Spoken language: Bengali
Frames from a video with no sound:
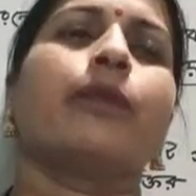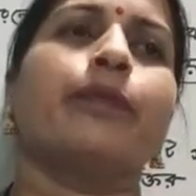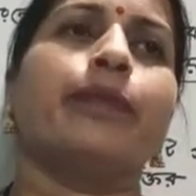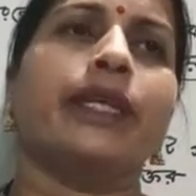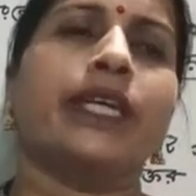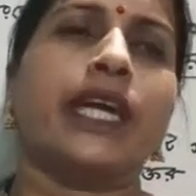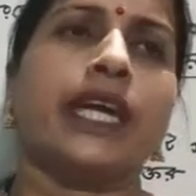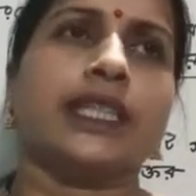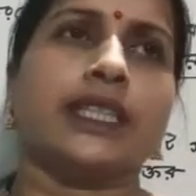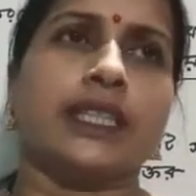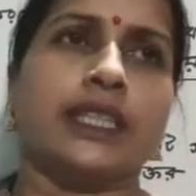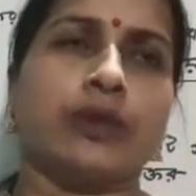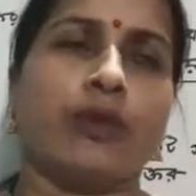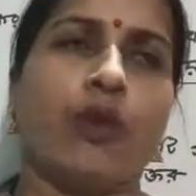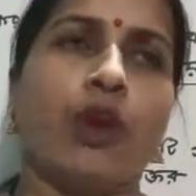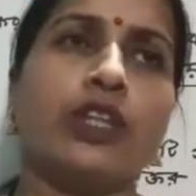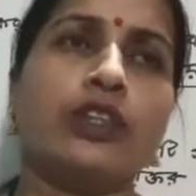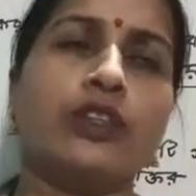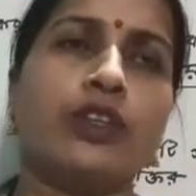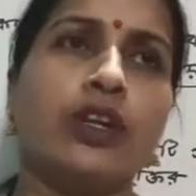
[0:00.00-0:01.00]
বিকাশে
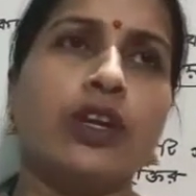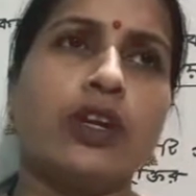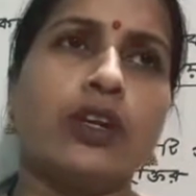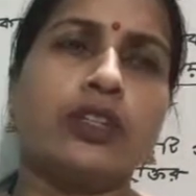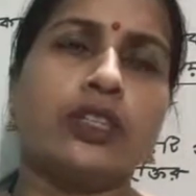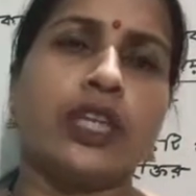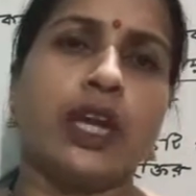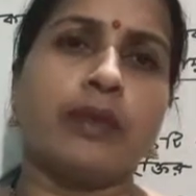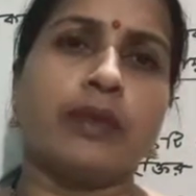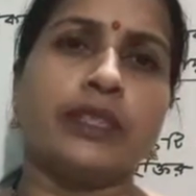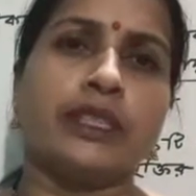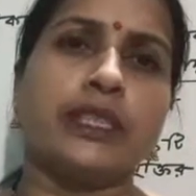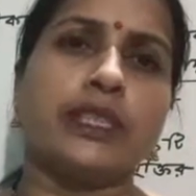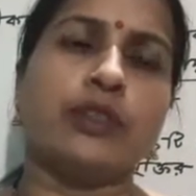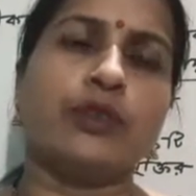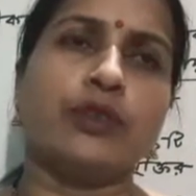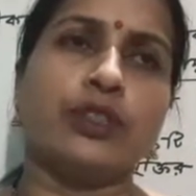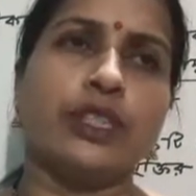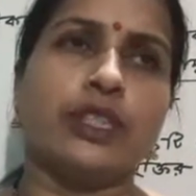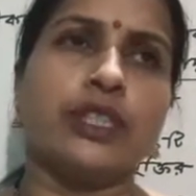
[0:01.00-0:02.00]
অন্তরঙ্গ সামাজিক
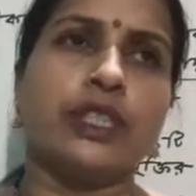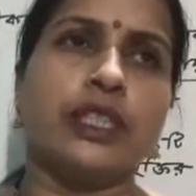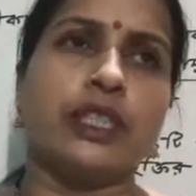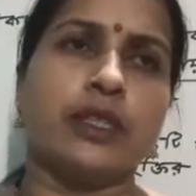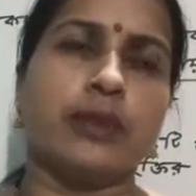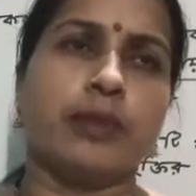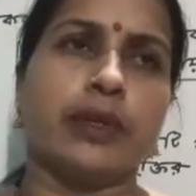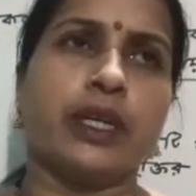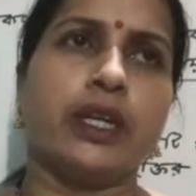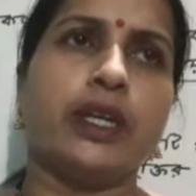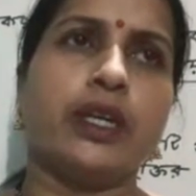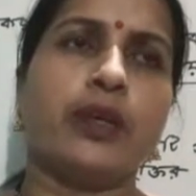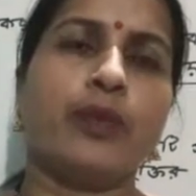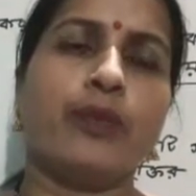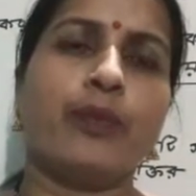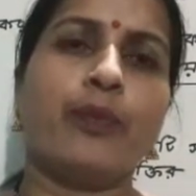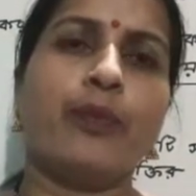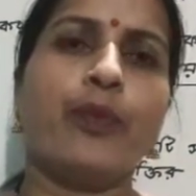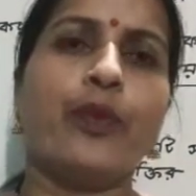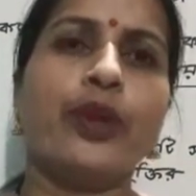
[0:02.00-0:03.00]
গোষ্ঠী হিসেবে
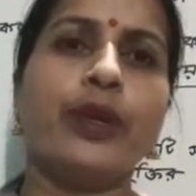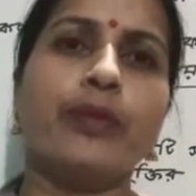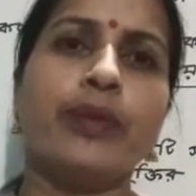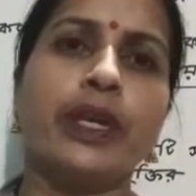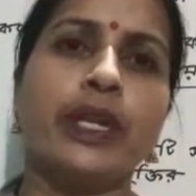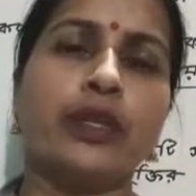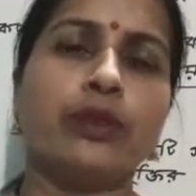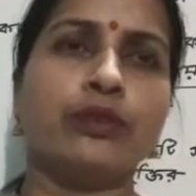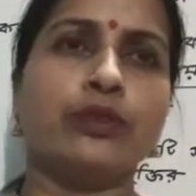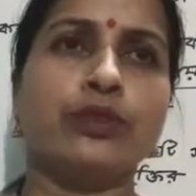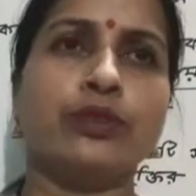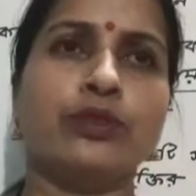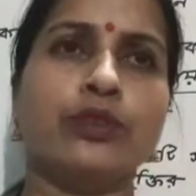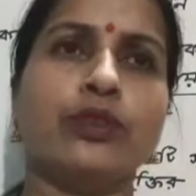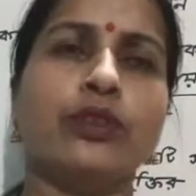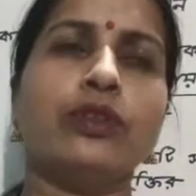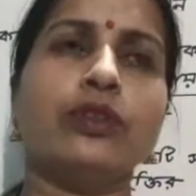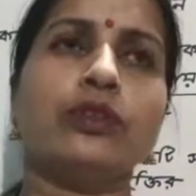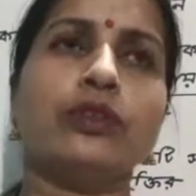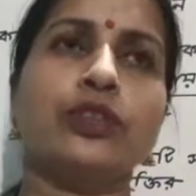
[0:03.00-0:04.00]
পরিবারের গুরুত্ব
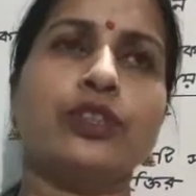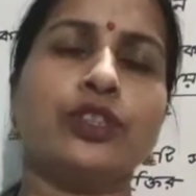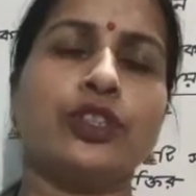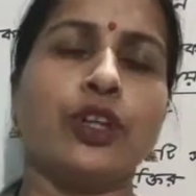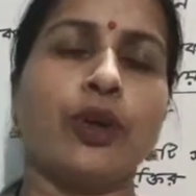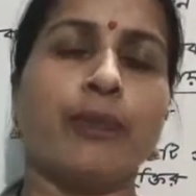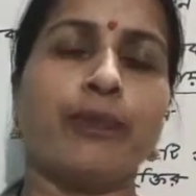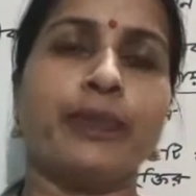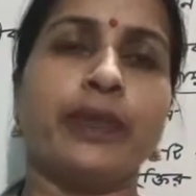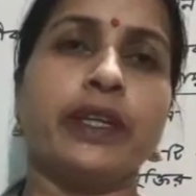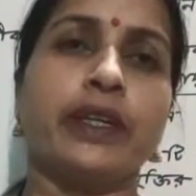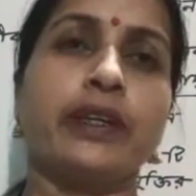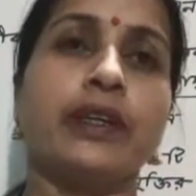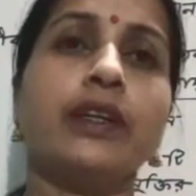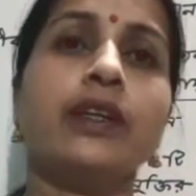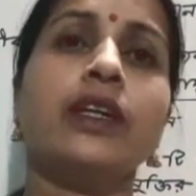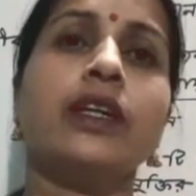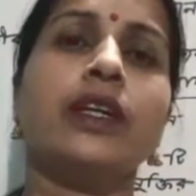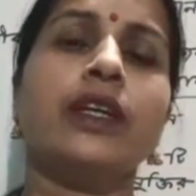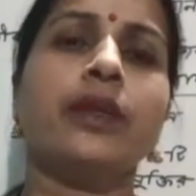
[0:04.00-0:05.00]
সবথেকে
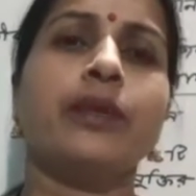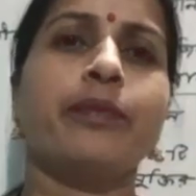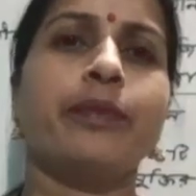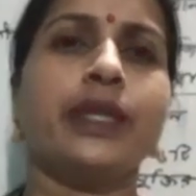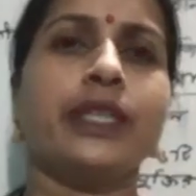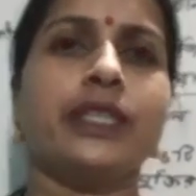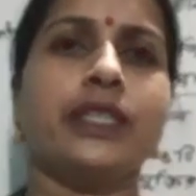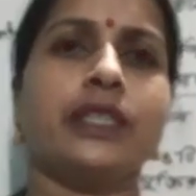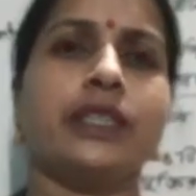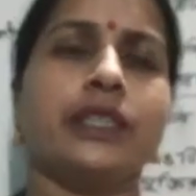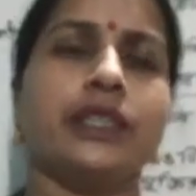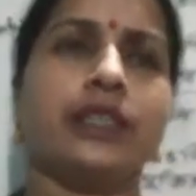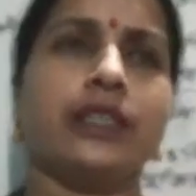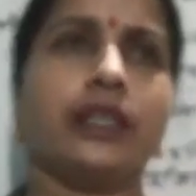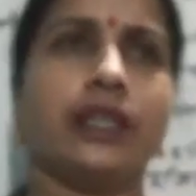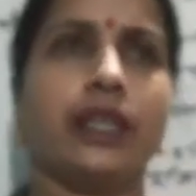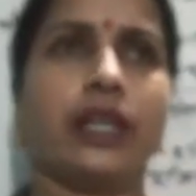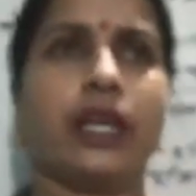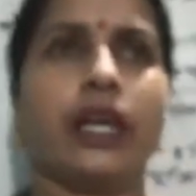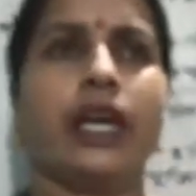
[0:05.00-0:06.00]
বেশি
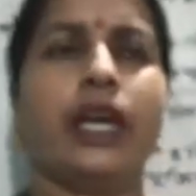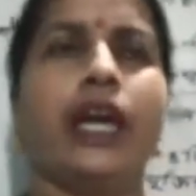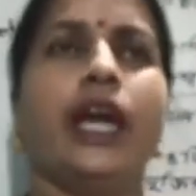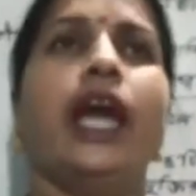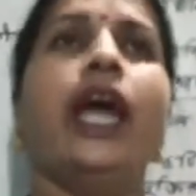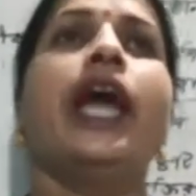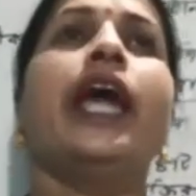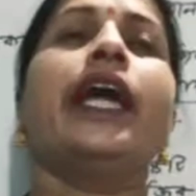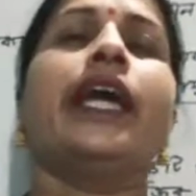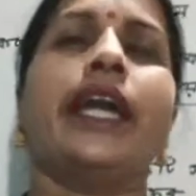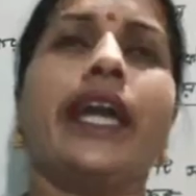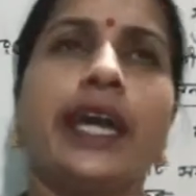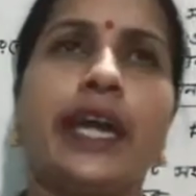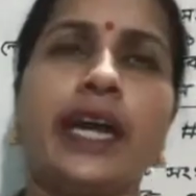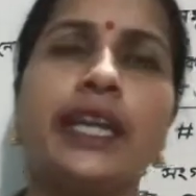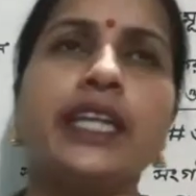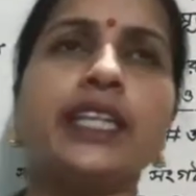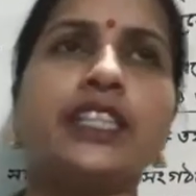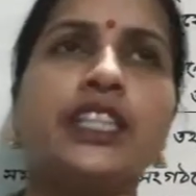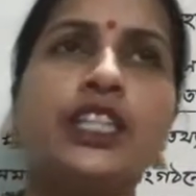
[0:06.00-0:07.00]

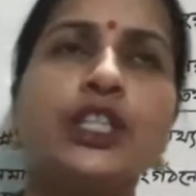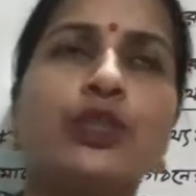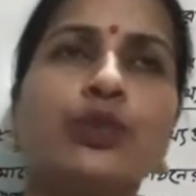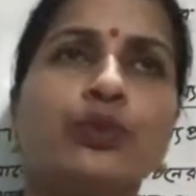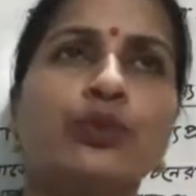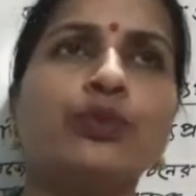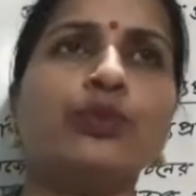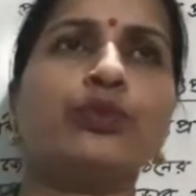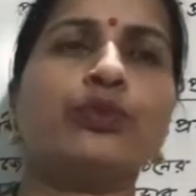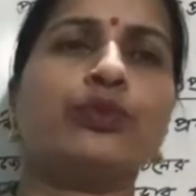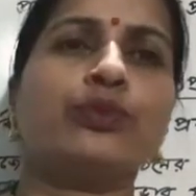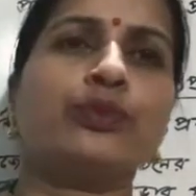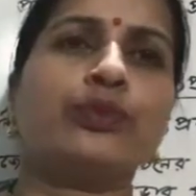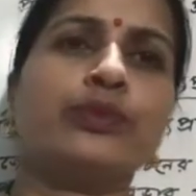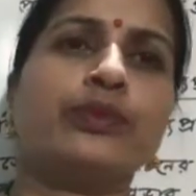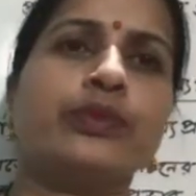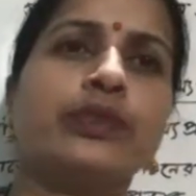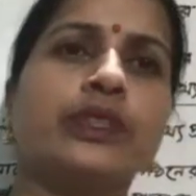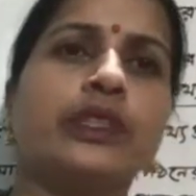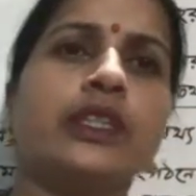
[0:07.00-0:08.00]
এখানে শিশু
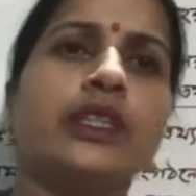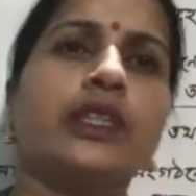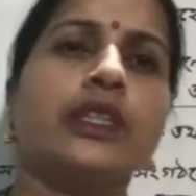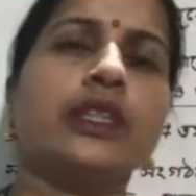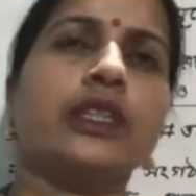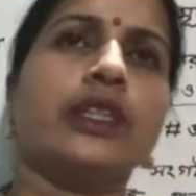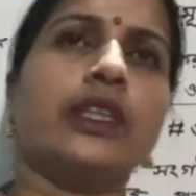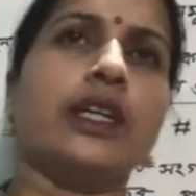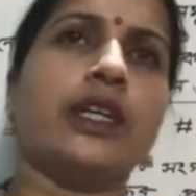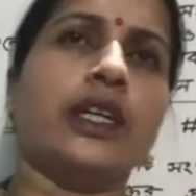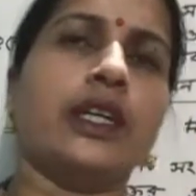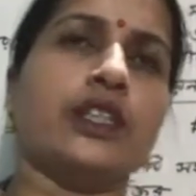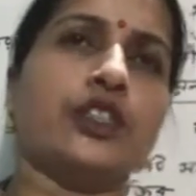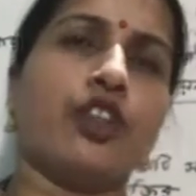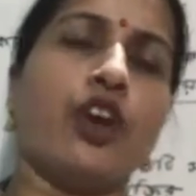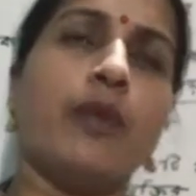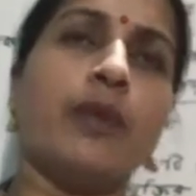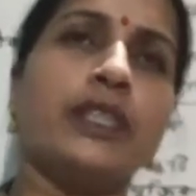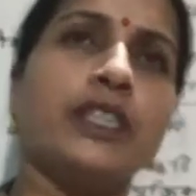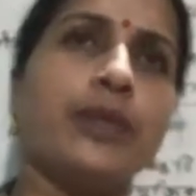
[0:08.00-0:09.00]

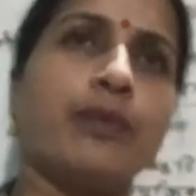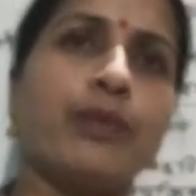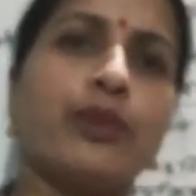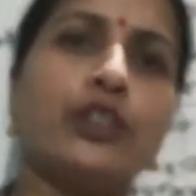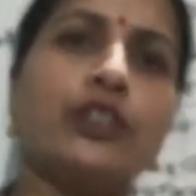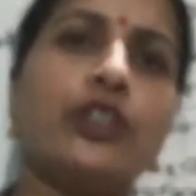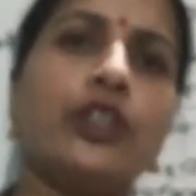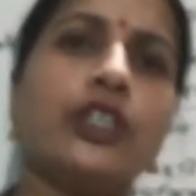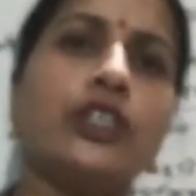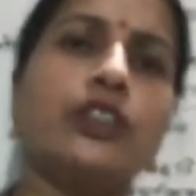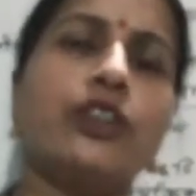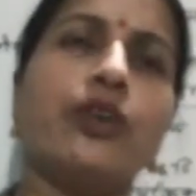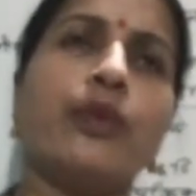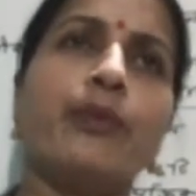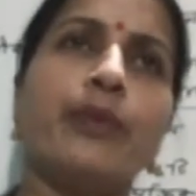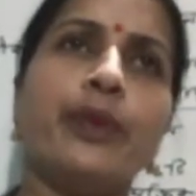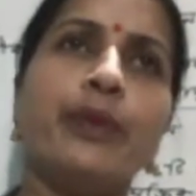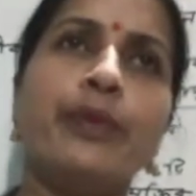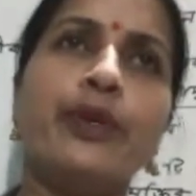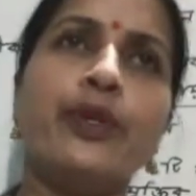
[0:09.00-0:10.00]
সমাজে প্রচলিত
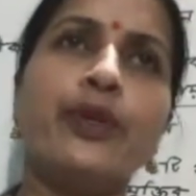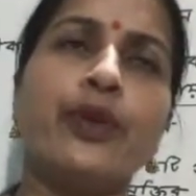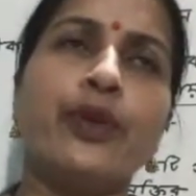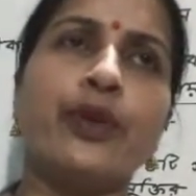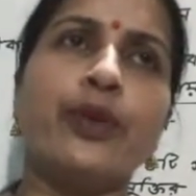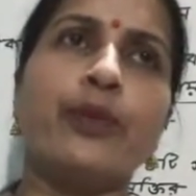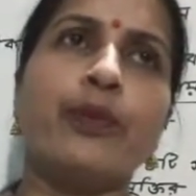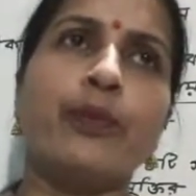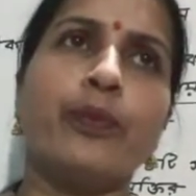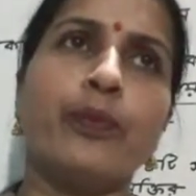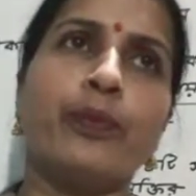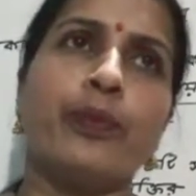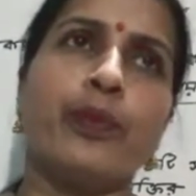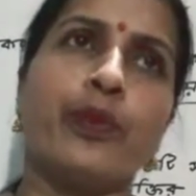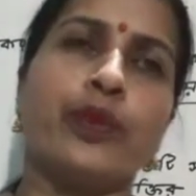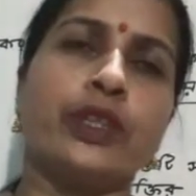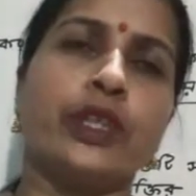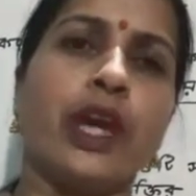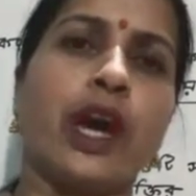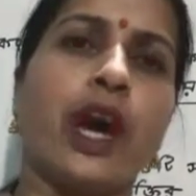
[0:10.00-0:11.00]
বিভিন্ন
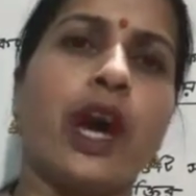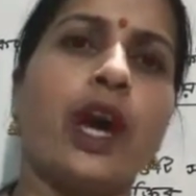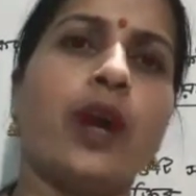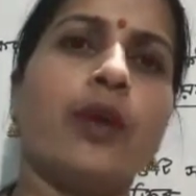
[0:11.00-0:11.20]
প্রথা